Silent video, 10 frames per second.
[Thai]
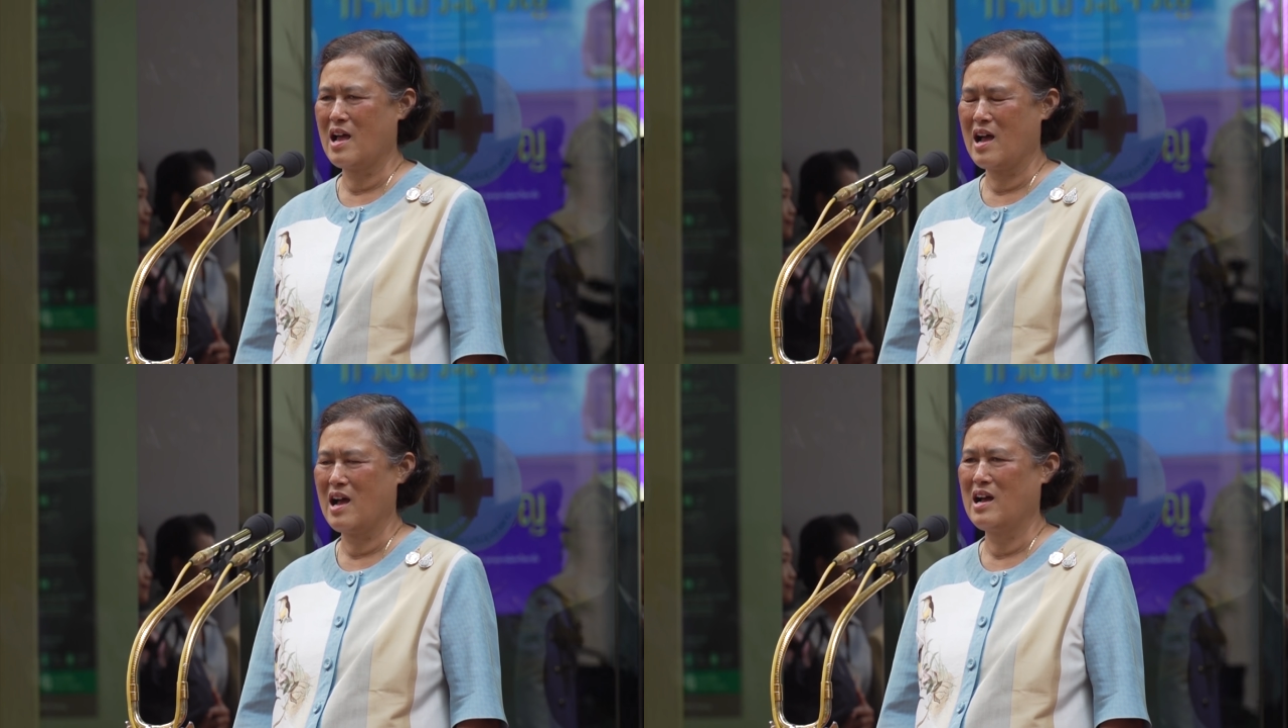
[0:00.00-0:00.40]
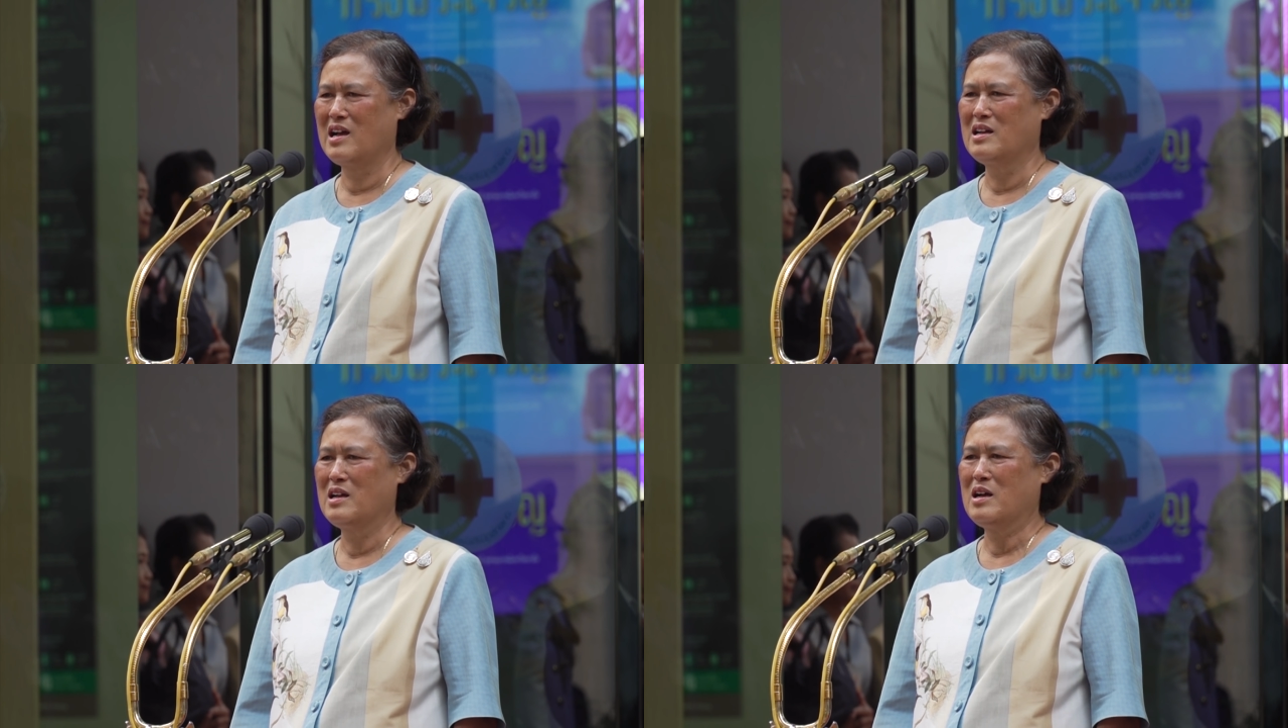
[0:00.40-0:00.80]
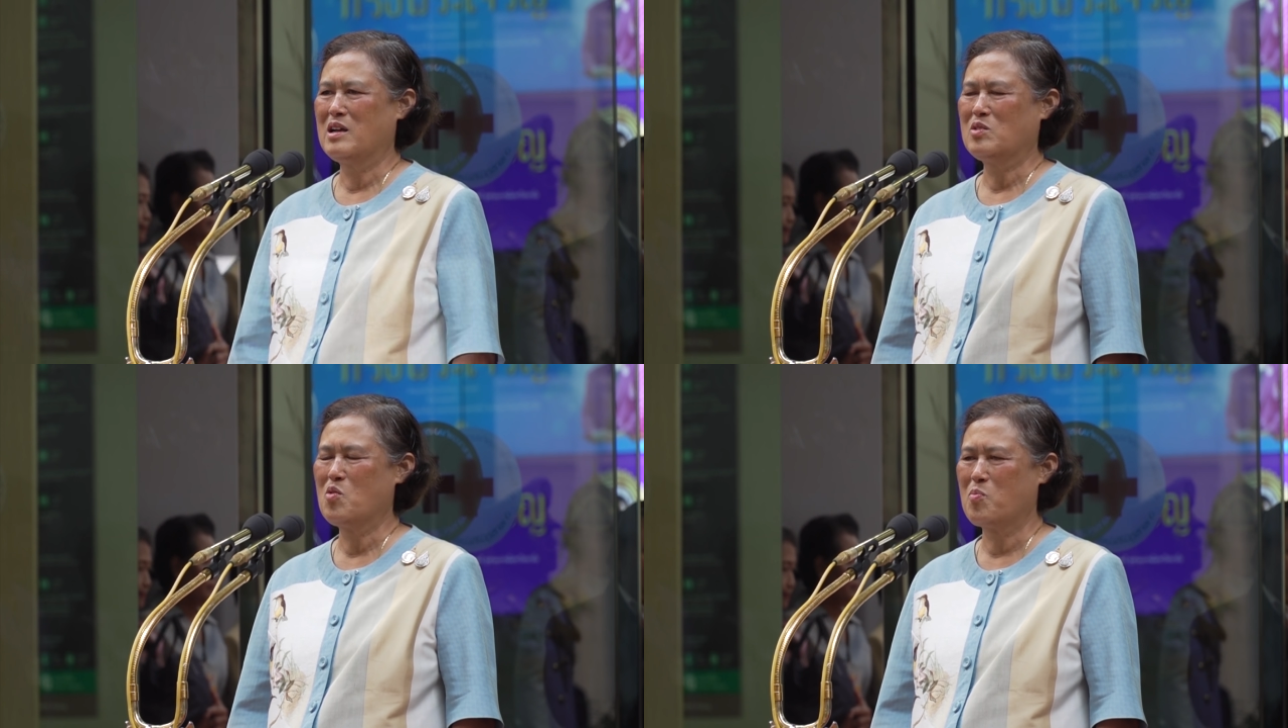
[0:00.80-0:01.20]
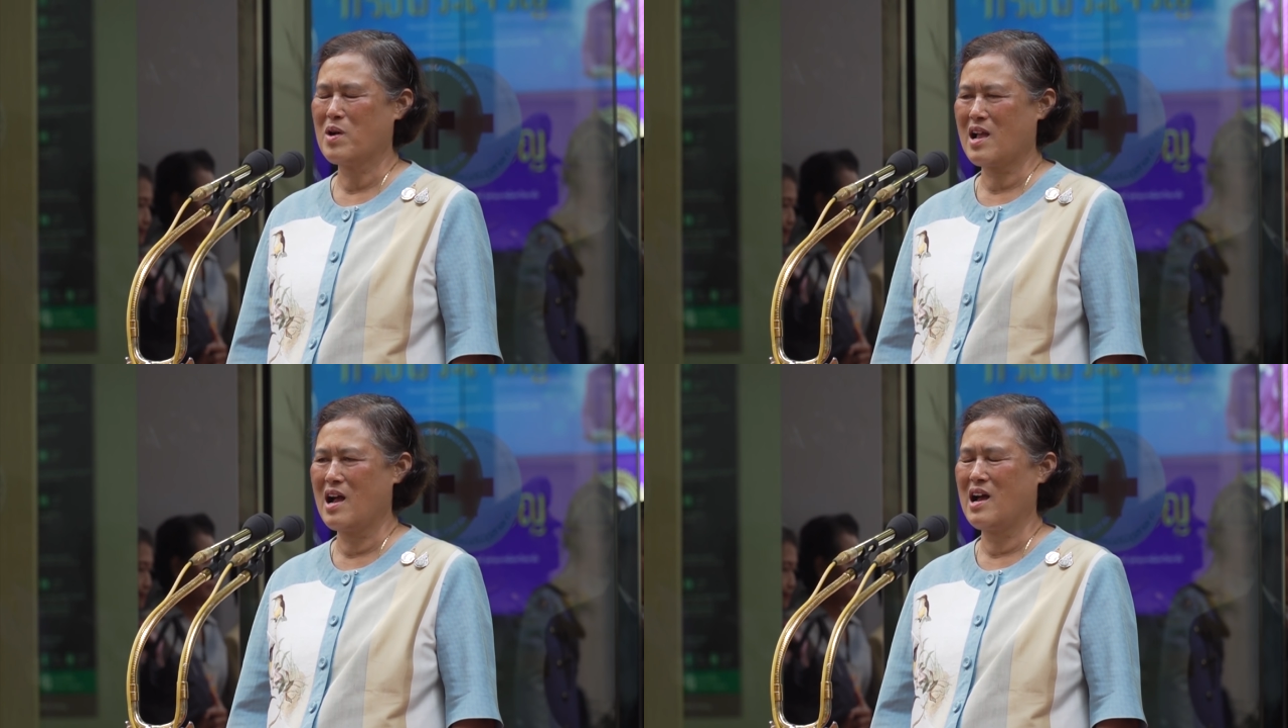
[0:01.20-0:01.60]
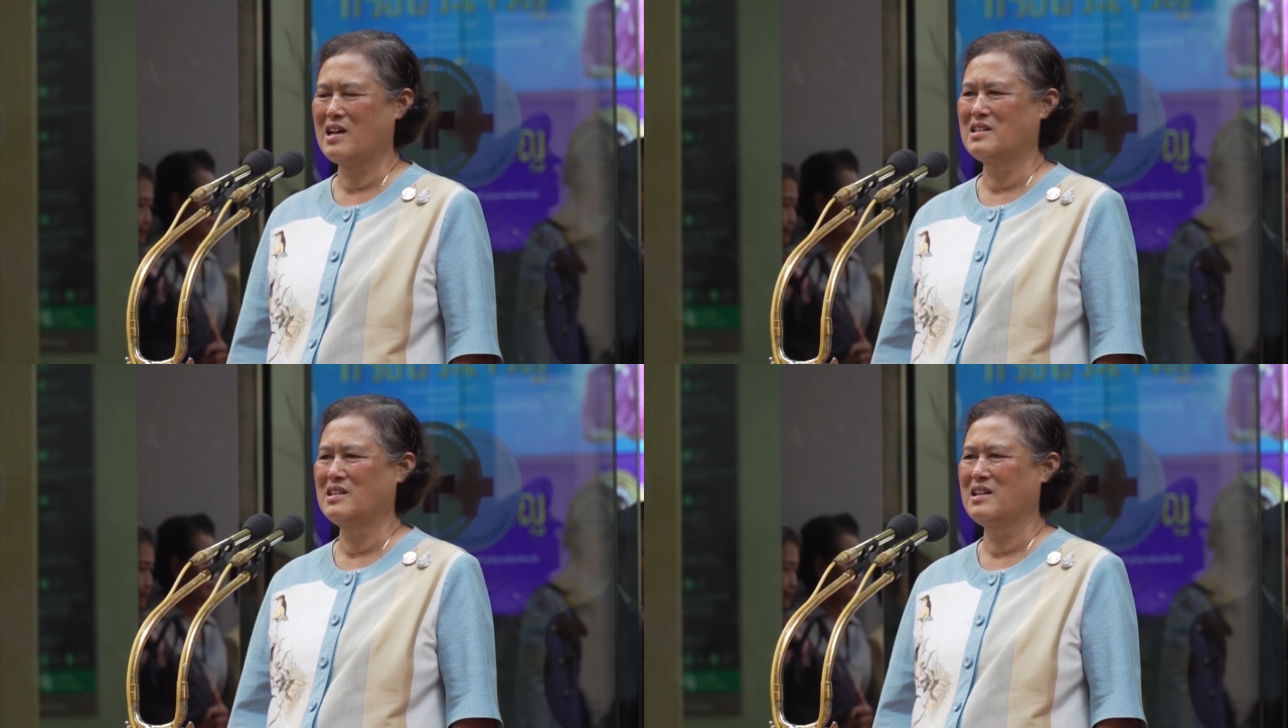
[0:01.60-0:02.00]
นาทุกประกา
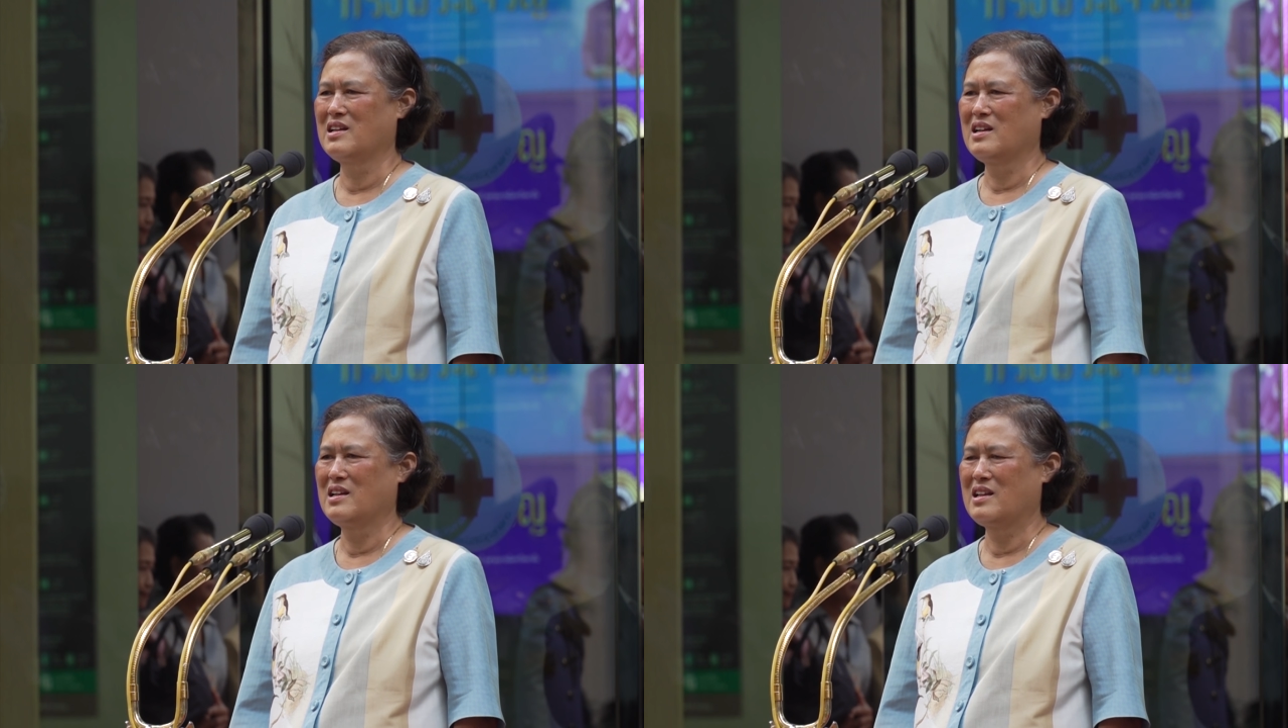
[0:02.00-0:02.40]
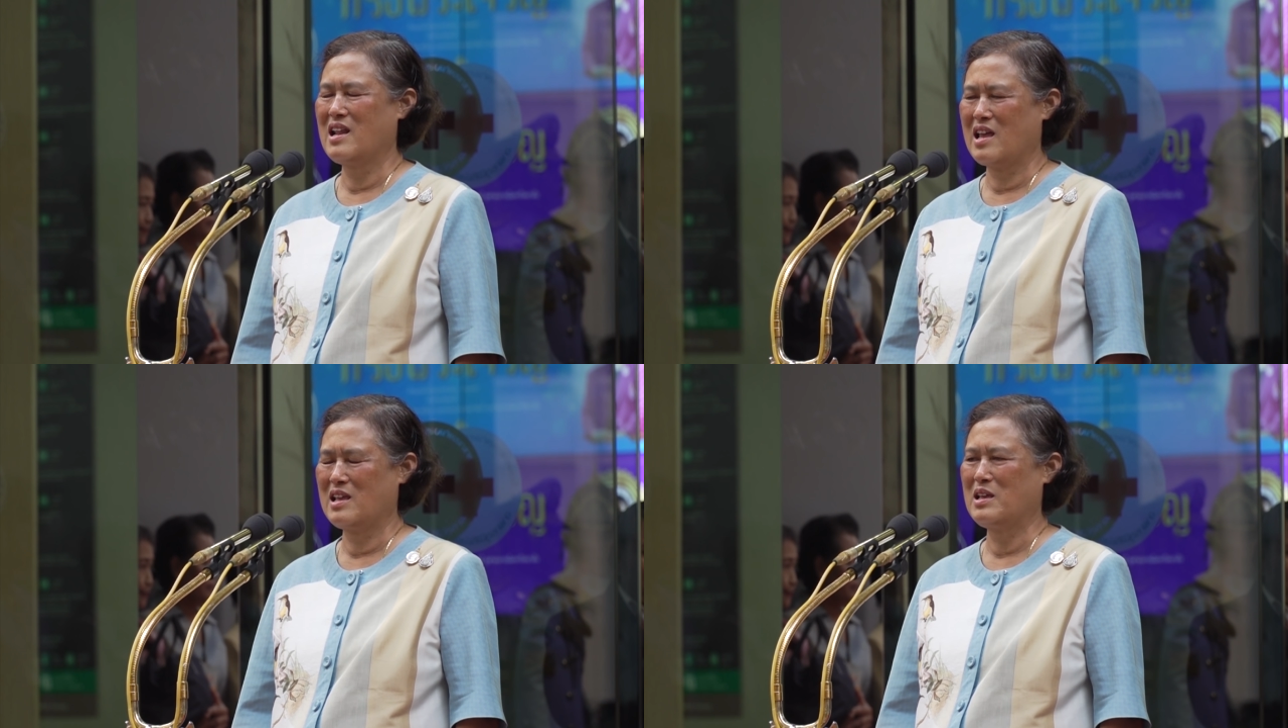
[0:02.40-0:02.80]
รใน